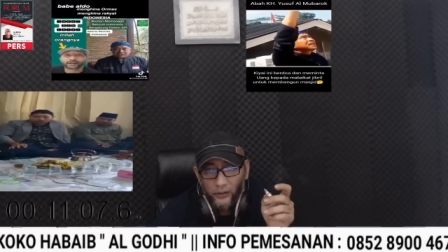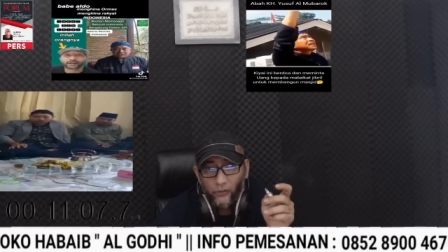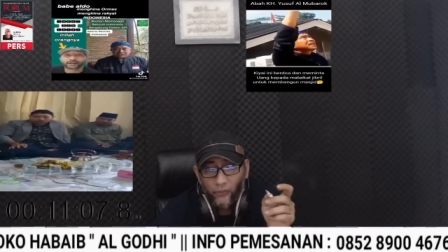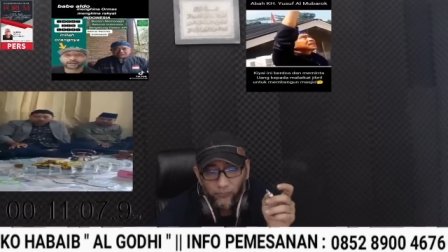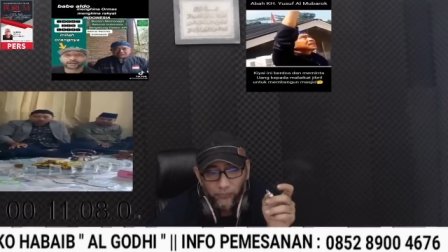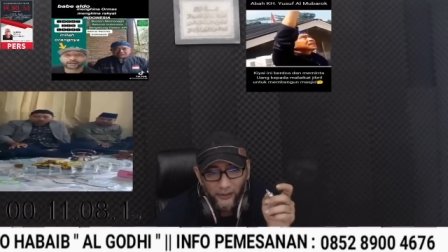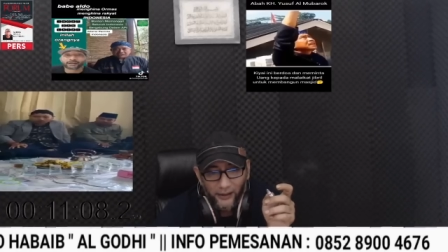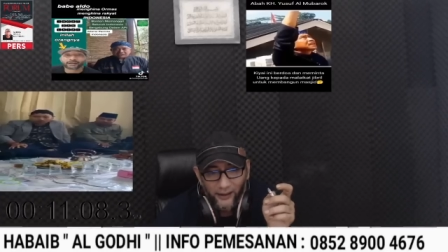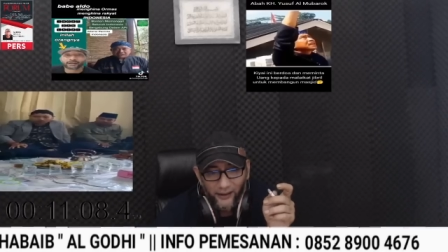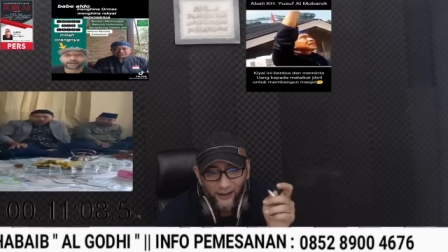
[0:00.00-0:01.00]
Cup,
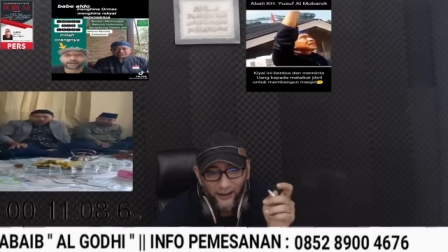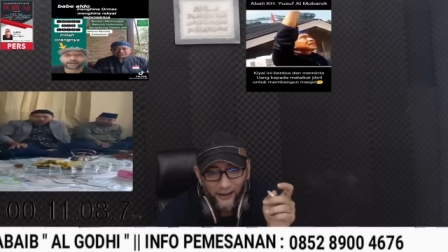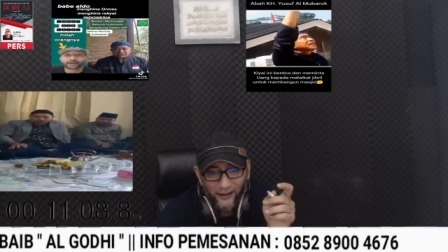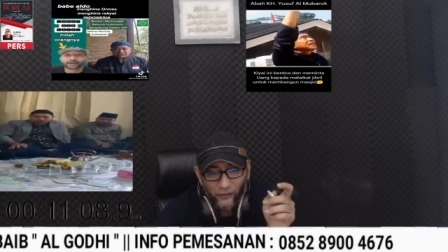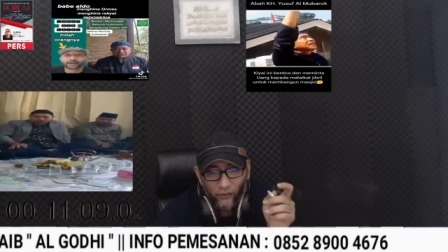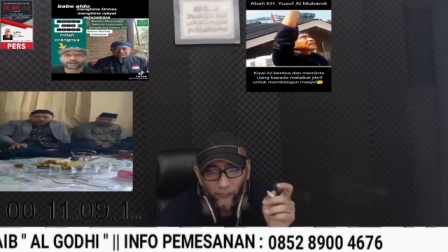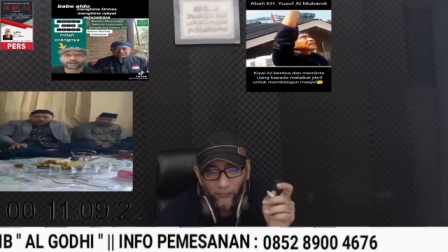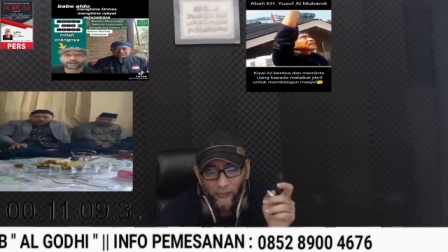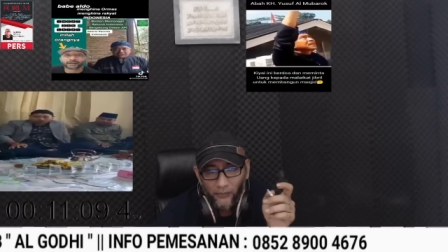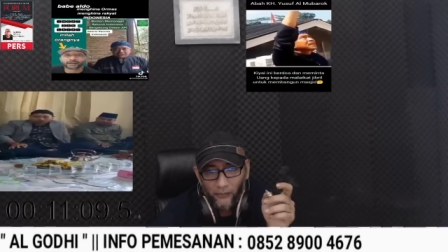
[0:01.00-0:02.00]
nih dengerin ini Cup,
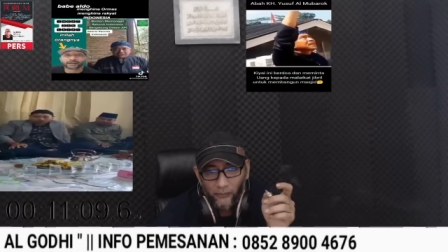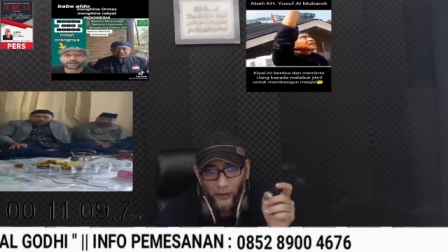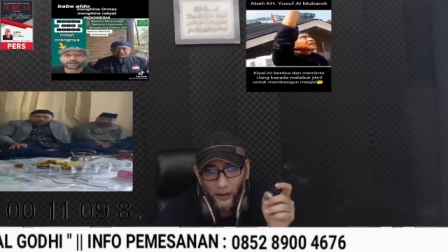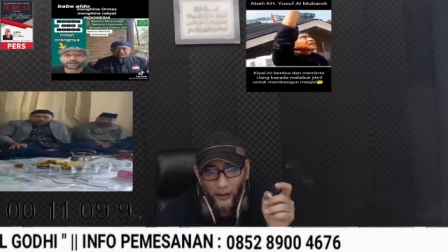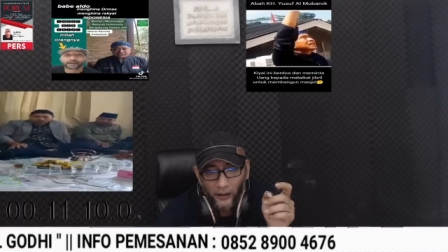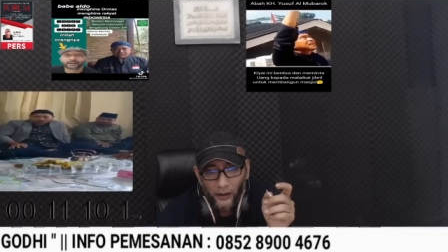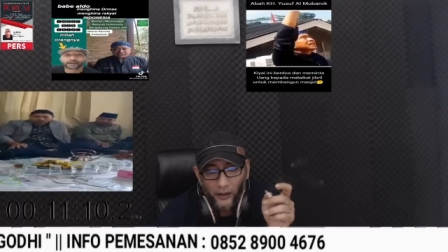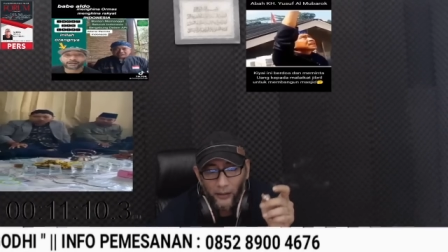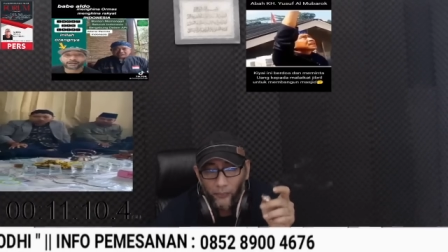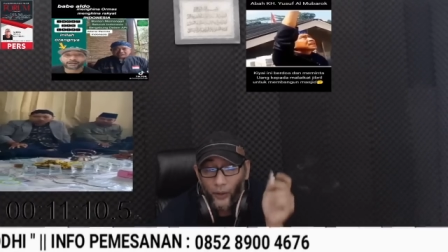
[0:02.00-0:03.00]
biar
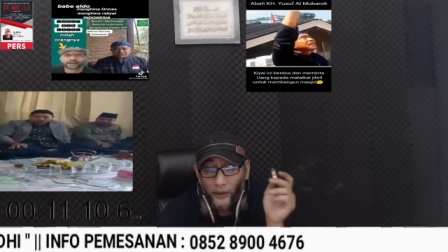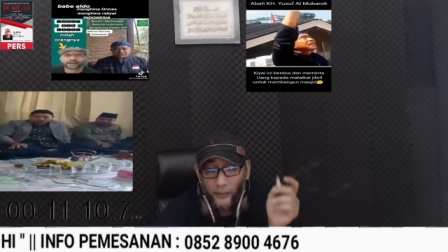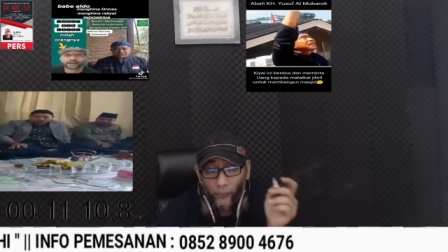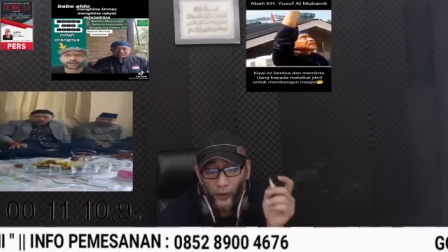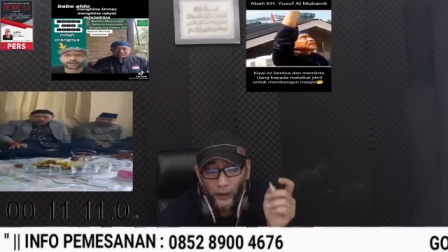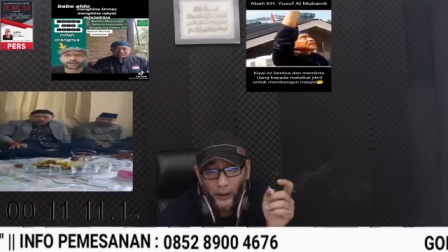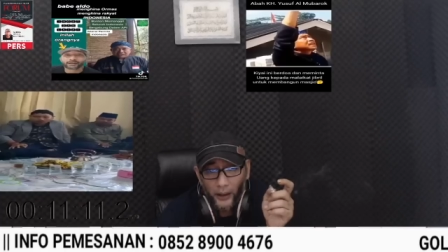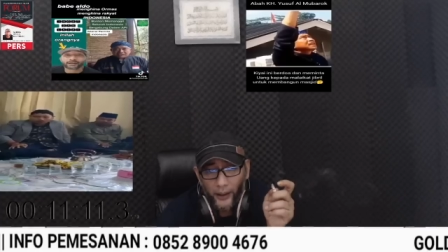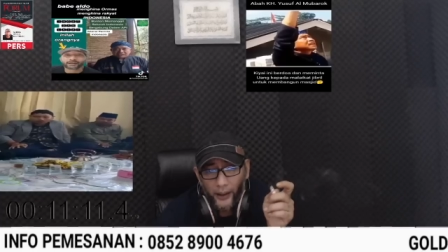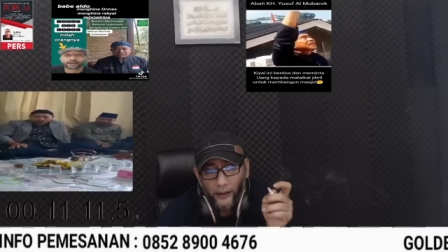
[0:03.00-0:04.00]
nih dibuat semuanya deh
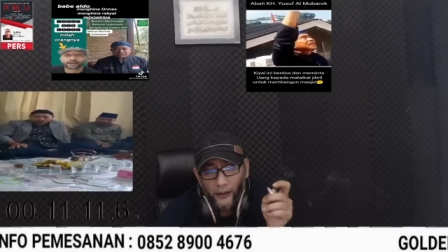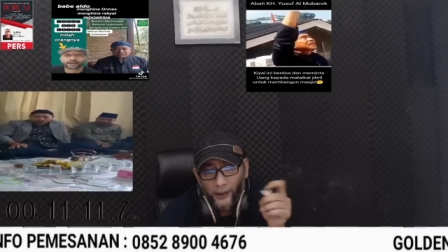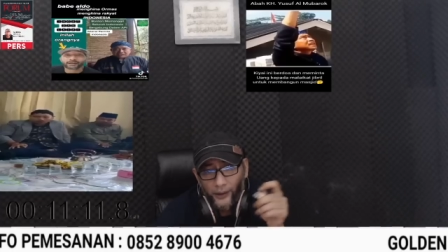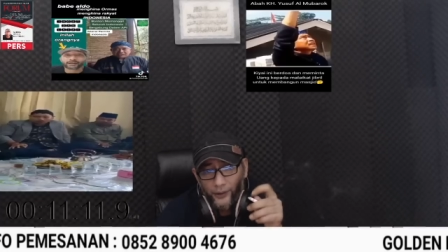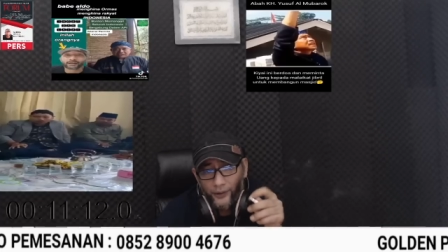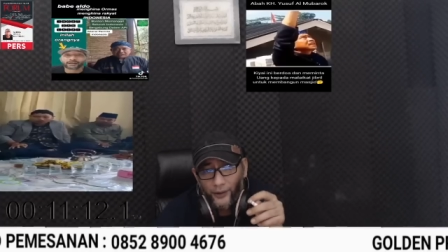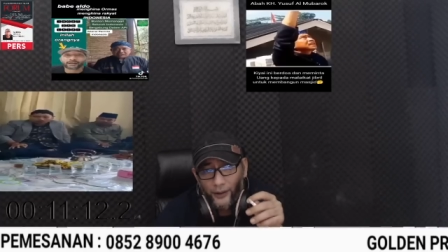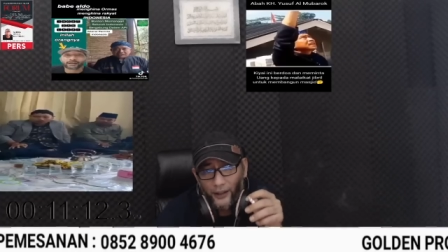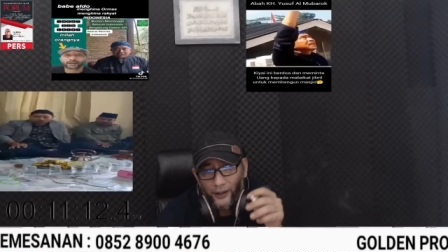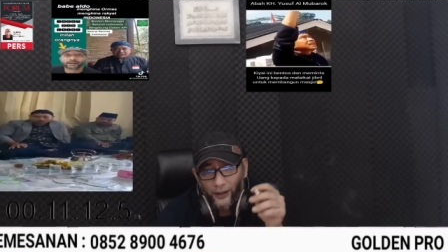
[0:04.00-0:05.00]
ya. Kita
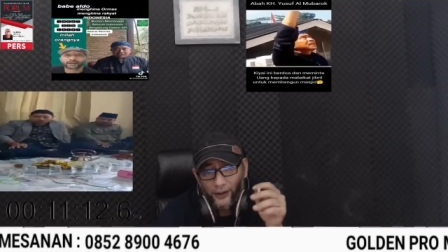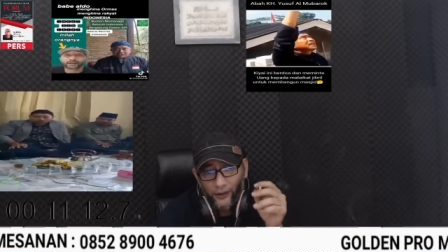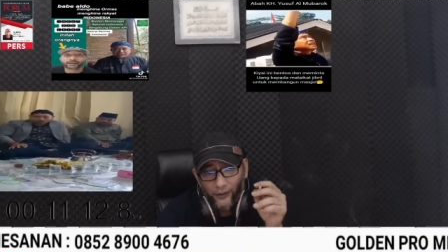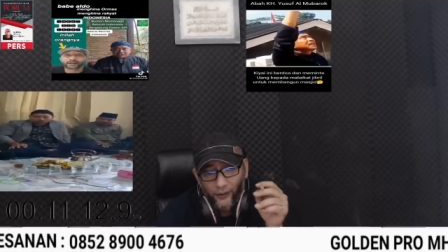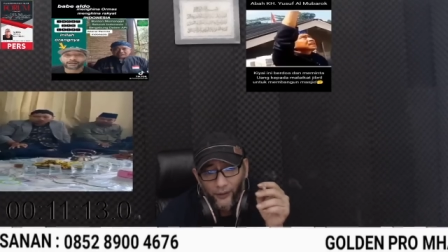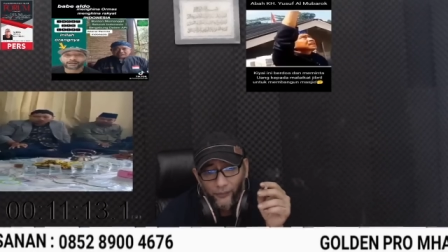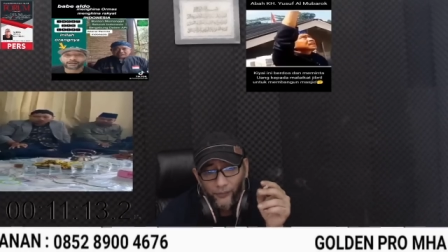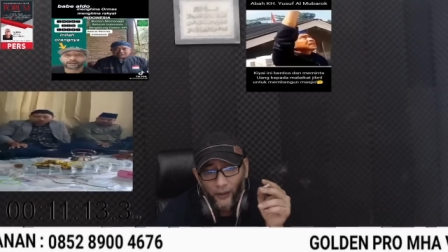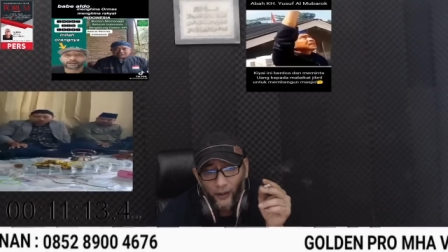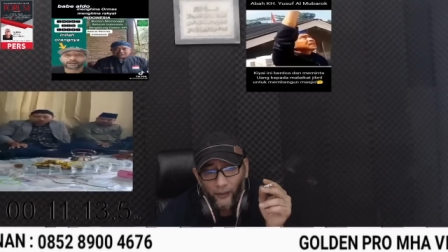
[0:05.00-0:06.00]
lihat deh nih.
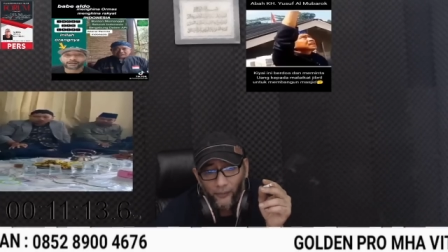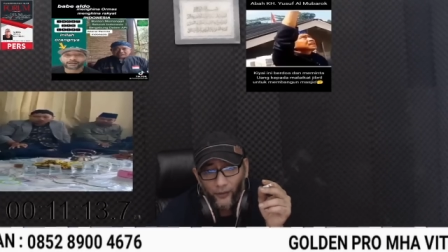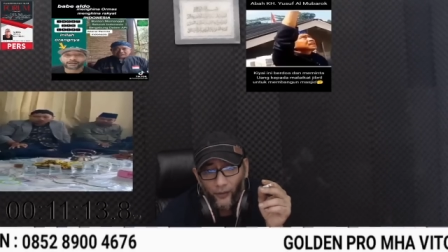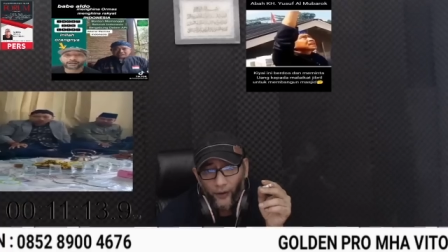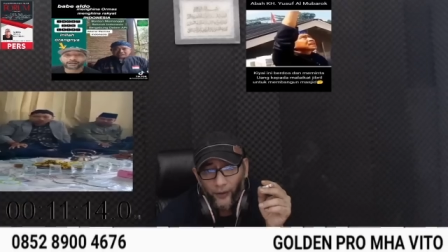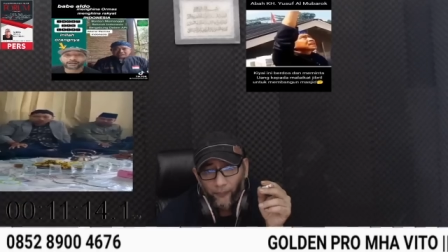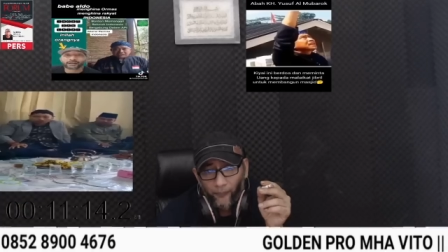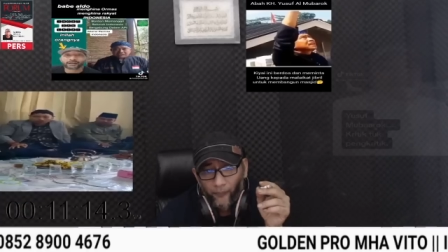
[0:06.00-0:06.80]
Bismillahirrahmanirrahim.